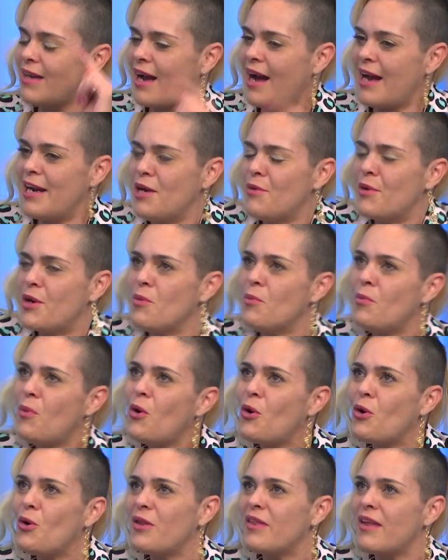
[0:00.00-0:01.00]
calibré un
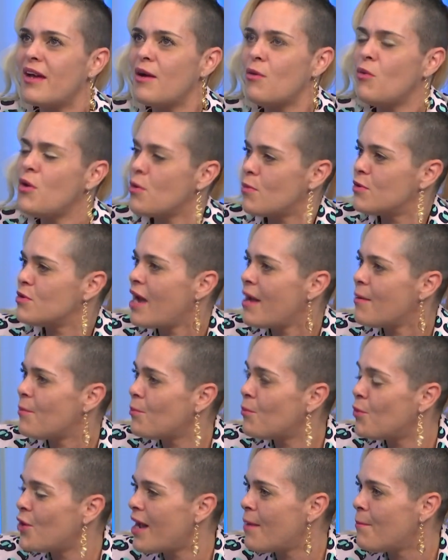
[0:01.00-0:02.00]
poco y dije, bueno,
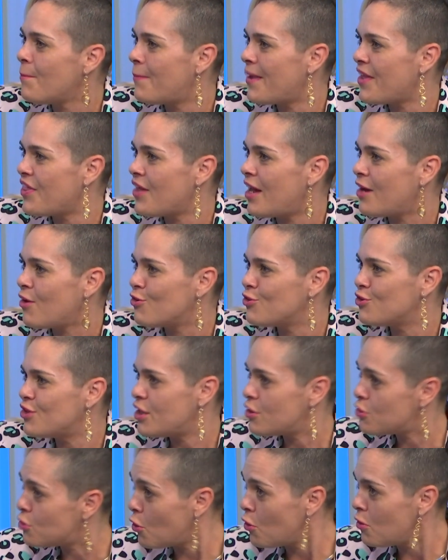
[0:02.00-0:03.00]
voy a empezar con
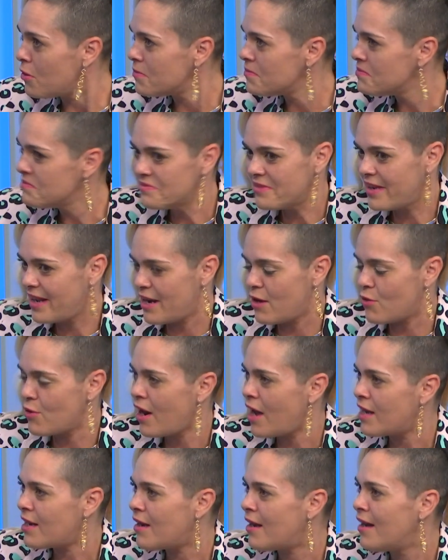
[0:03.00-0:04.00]
TikTok que era
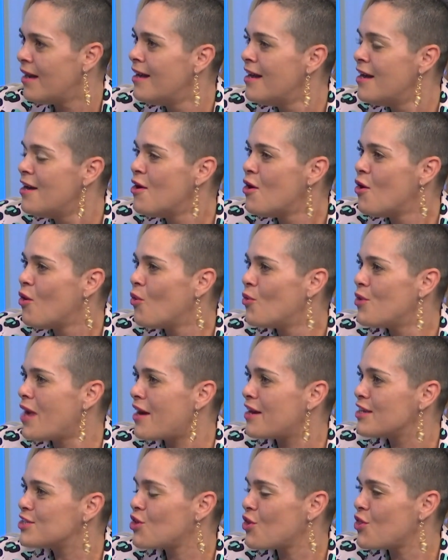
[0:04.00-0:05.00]
una,
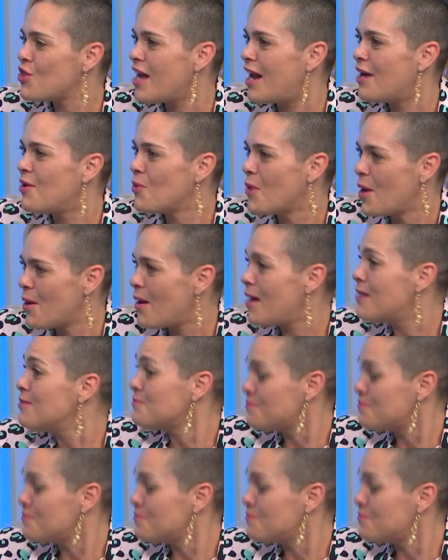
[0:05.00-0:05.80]
una Una plataforma que